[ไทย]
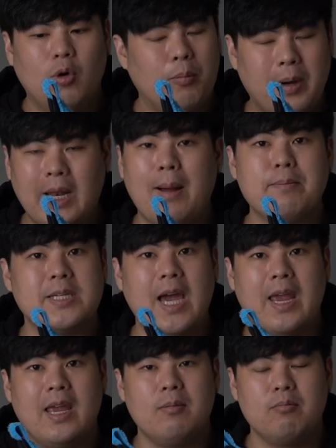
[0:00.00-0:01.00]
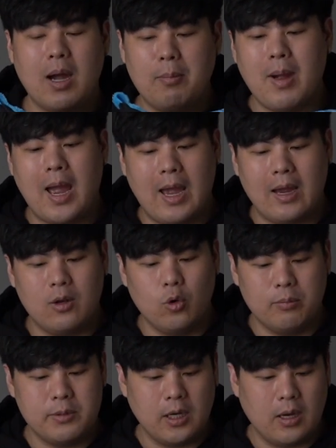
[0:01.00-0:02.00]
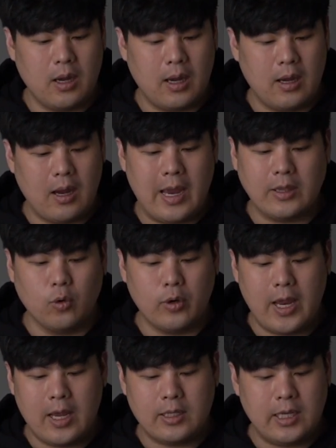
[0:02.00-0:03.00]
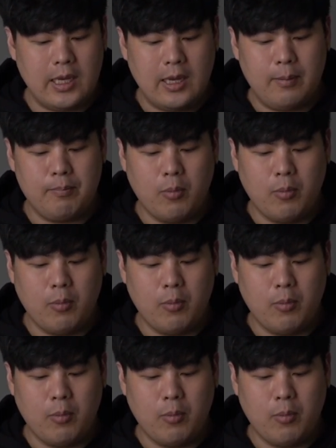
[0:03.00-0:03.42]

ผมประทับใจมากๆ รวมถึงอไอ้ตรงเนี้ยที่